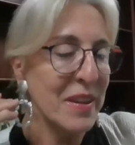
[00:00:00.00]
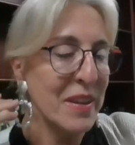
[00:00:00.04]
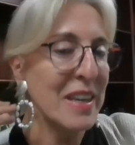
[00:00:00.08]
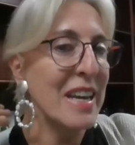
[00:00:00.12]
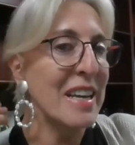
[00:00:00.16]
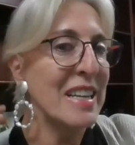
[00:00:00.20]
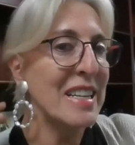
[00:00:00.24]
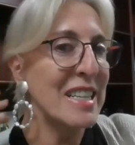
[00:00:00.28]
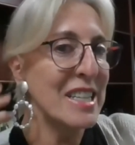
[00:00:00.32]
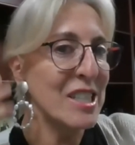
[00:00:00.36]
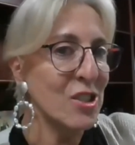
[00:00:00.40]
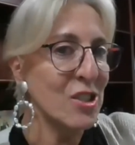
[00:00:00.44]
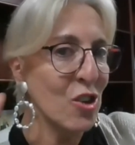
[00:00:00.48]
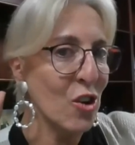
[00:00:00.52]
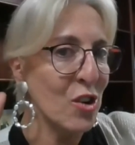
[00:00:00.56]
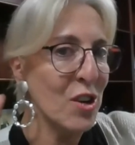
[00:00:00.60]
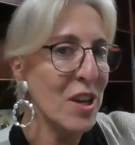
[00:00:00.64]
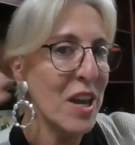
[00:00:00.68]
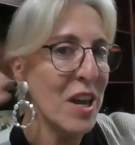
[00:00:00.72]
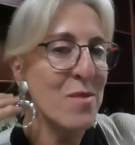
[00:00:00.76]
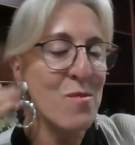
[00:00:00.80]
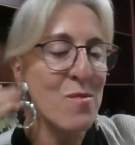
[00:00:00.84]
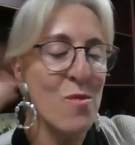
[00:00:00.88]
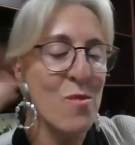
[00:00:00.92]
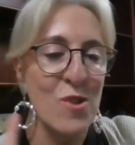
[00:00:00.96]
y en la
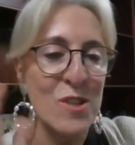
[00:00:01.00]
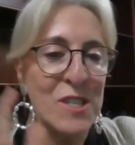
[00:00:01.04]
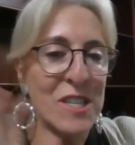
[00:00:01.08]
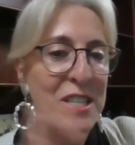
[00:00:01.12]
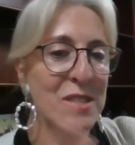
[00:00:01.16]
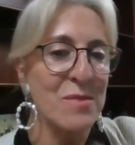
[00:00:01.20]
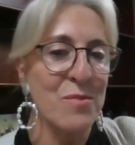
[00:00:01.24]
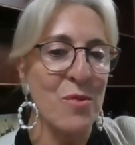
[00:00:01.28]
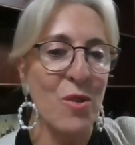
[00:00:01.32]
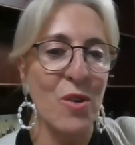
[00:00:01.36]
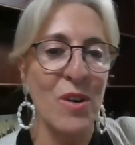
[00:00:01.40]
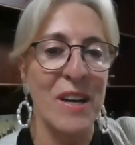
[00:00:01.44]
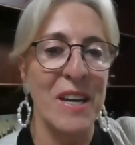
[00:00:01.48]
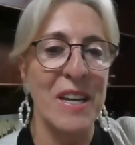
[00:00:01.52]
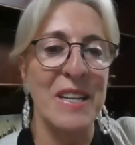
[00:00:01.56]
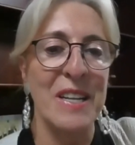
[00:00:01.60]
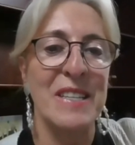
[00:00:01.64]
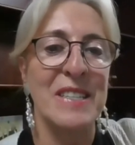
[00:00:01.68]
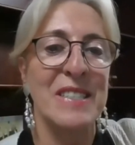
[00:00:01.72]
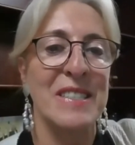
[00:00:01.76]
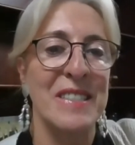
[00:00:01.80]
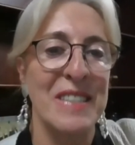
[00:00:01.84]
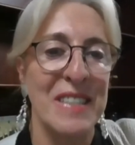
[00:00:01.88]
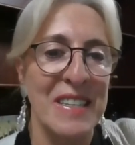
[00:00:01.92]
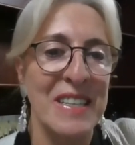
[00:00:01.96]
historia hay muchas
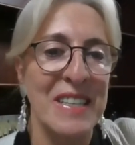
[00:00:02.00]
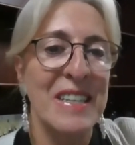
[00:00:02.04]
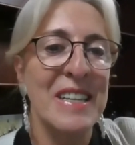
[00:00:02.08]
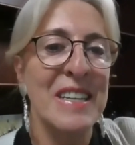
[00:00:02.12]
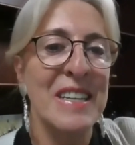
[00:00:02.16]
mujeres,